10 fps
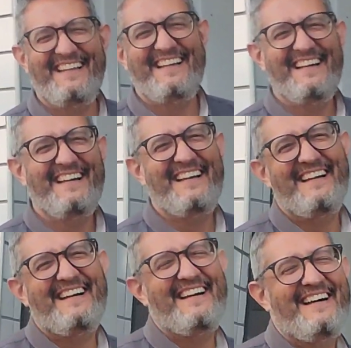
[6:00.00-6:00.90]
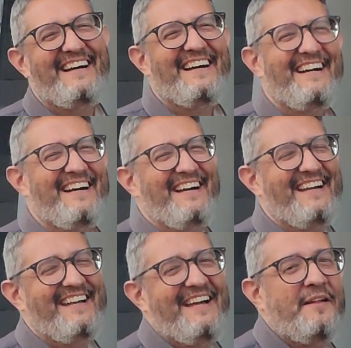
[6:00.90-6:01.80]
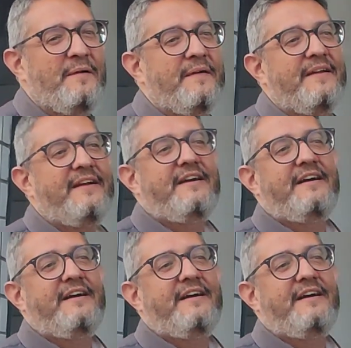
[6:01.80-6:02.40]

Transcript: Mas diz aí, conta um pouquinho aí da tua história, Wagner, pra